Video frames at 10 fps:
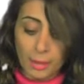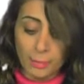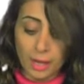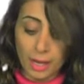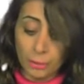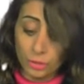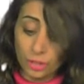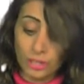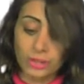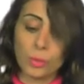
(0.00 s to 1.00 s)

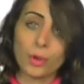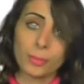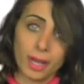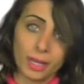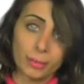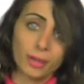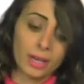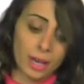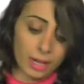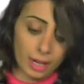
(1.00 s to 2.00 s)
برنامجنا تسوق معنا بكل
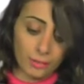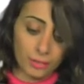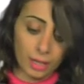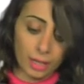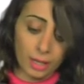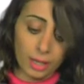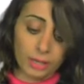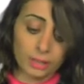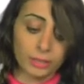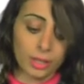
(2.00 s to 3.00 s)
حلقة فيها
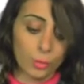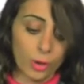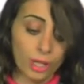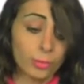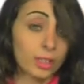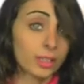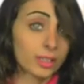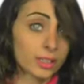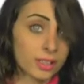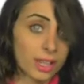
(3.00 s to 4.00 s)
تتنوع يمكن
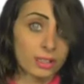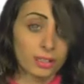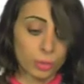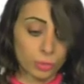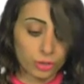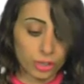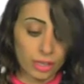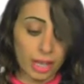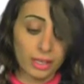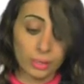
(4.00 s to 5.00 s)
الاتصال
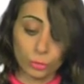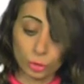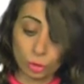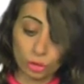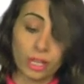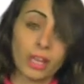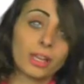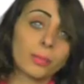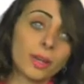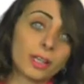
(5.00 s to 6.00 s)
التوصيل أي منتج
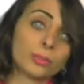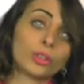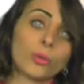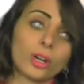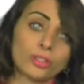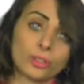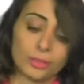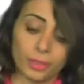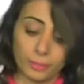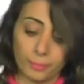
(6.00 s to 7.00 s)
لأي بلد متواجد
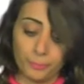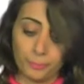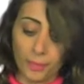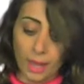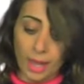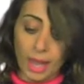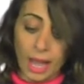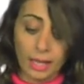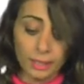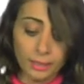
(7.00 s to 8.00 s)
فيه
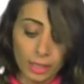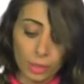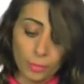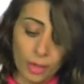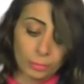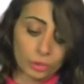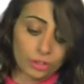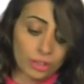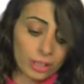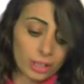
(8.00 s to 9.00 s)
حلقتنا اليوم عن
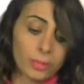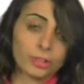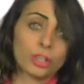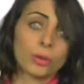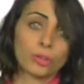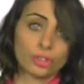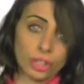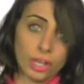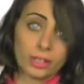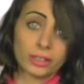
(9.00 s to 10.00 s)
منتجات البشرة
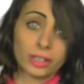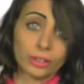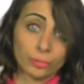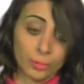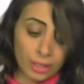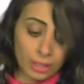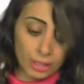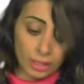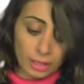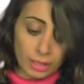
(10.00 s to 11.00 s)
والشعر للتجميل
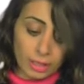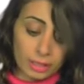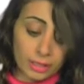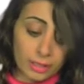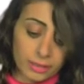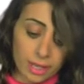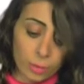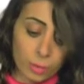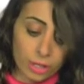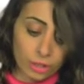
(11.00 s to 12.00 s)

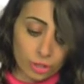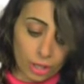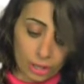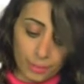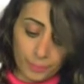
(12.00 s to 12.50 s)
للنساء والرجال